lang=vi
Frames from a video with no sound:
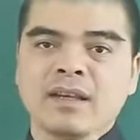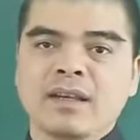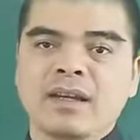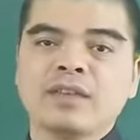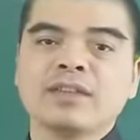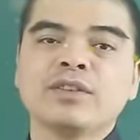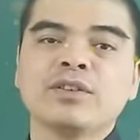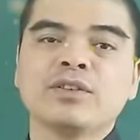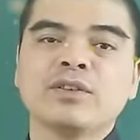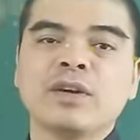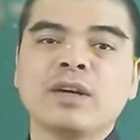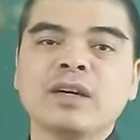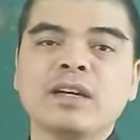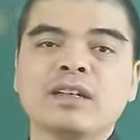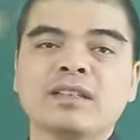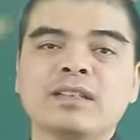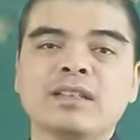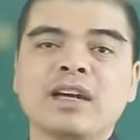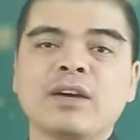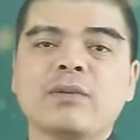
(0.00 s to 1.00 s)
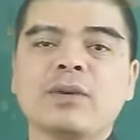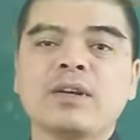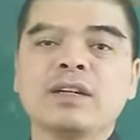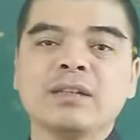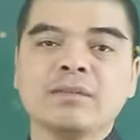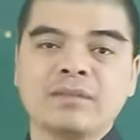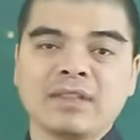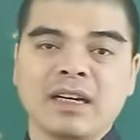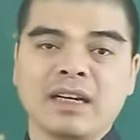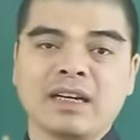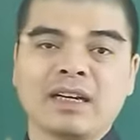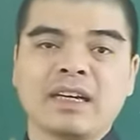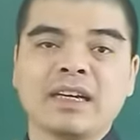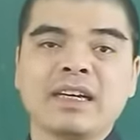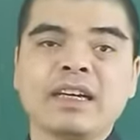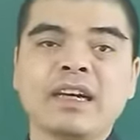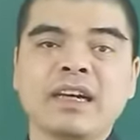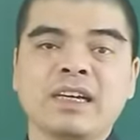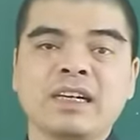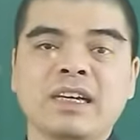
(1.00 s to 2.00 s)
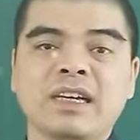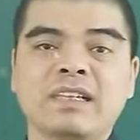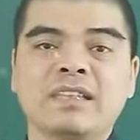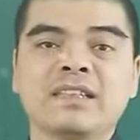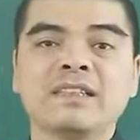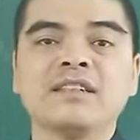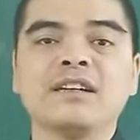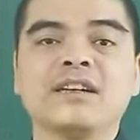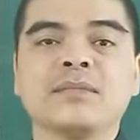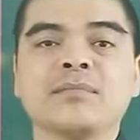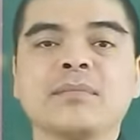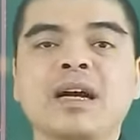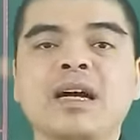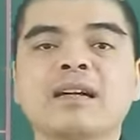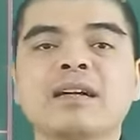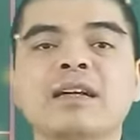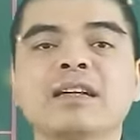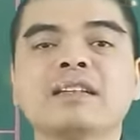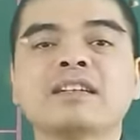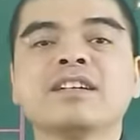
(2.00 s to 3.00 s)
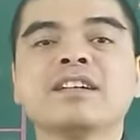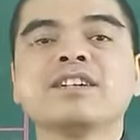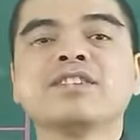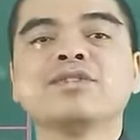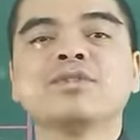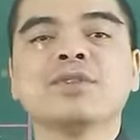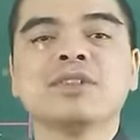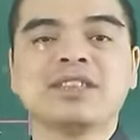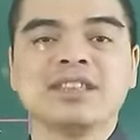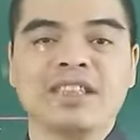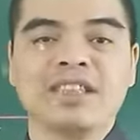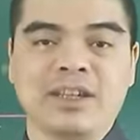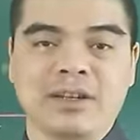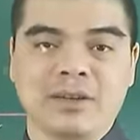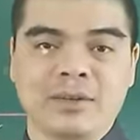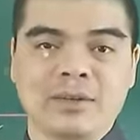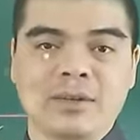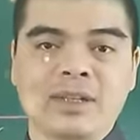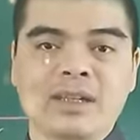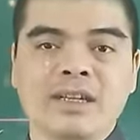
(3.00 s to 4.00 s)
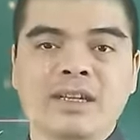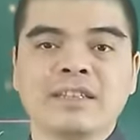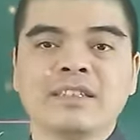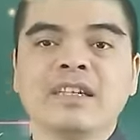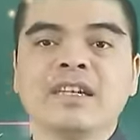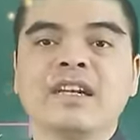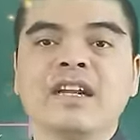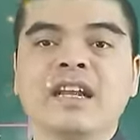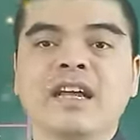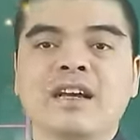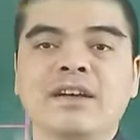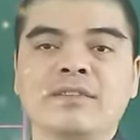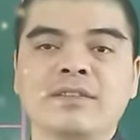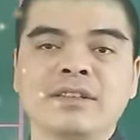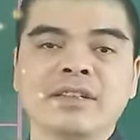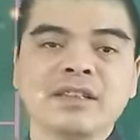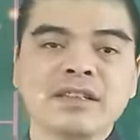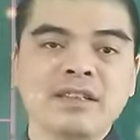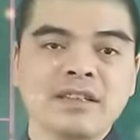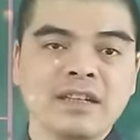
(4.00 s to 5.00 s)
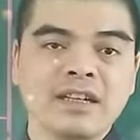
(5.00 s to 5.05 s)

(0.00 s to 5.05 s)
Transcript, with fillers: à, từ đó người ta quan niệm rằng cái ngày này thường mang đến những cái xui xẻo nhất là những